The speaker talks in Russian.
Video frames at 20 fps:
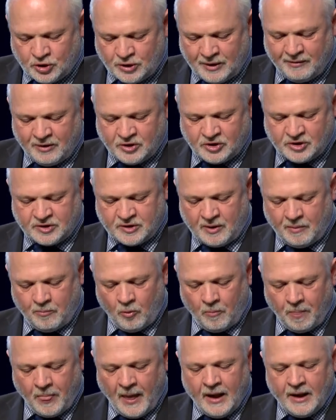
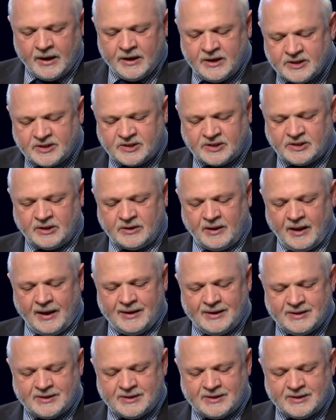Человеческому. Истина,